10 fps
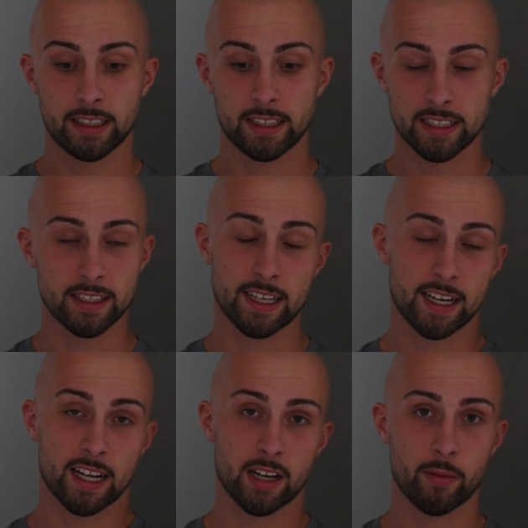Das ist
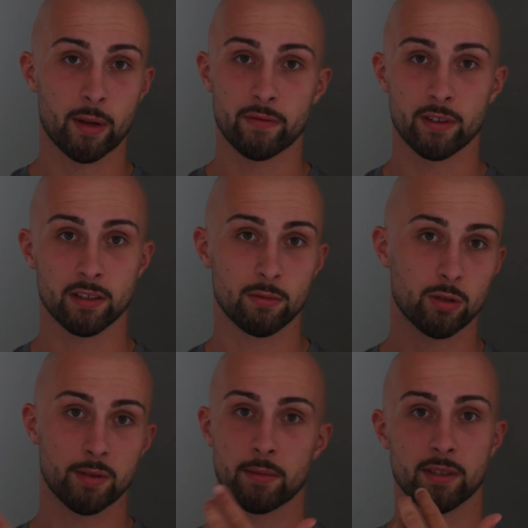sehr geil, wenn man einfach zum
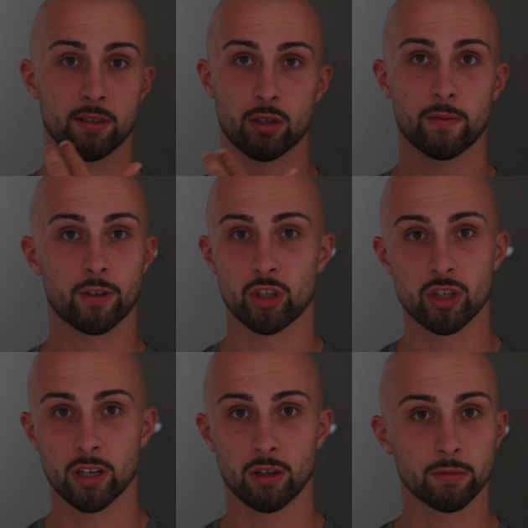Beispiel abends ein Köpfchen
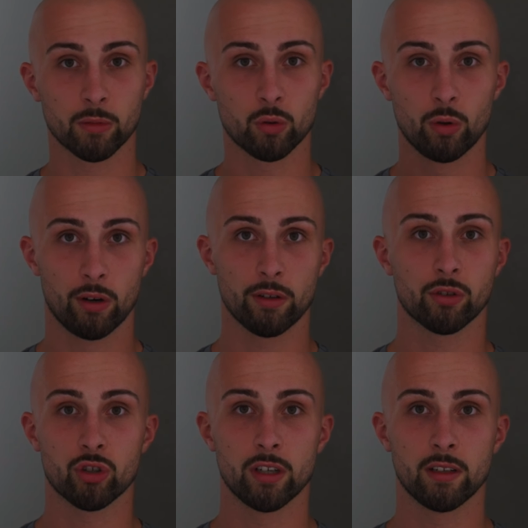Shisha raucht, mit coolen
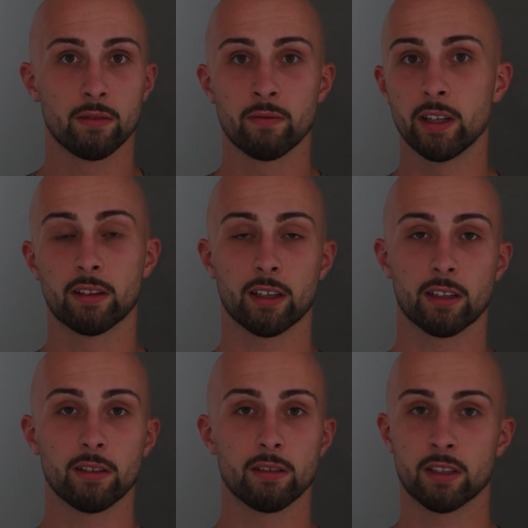Leuten chillt, viel
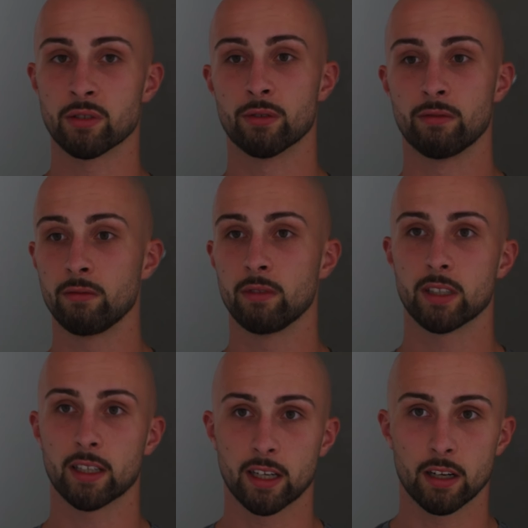trinkt. Also ich
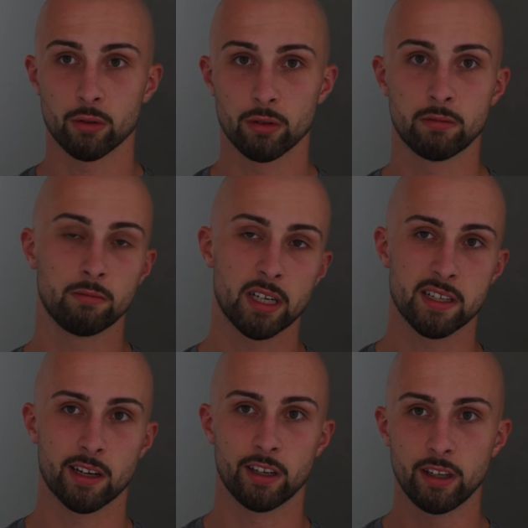trinke keinen Alkohol,
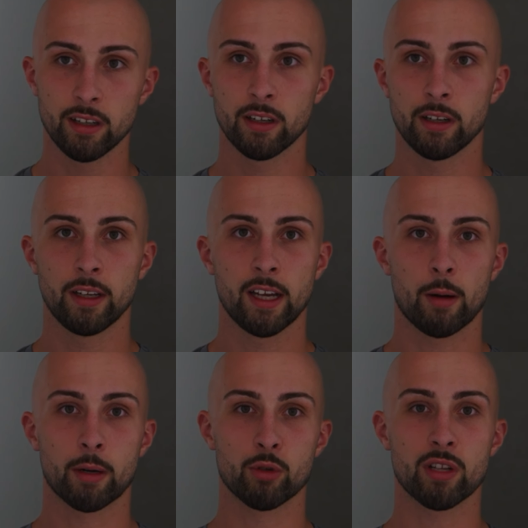basically nie. Aber da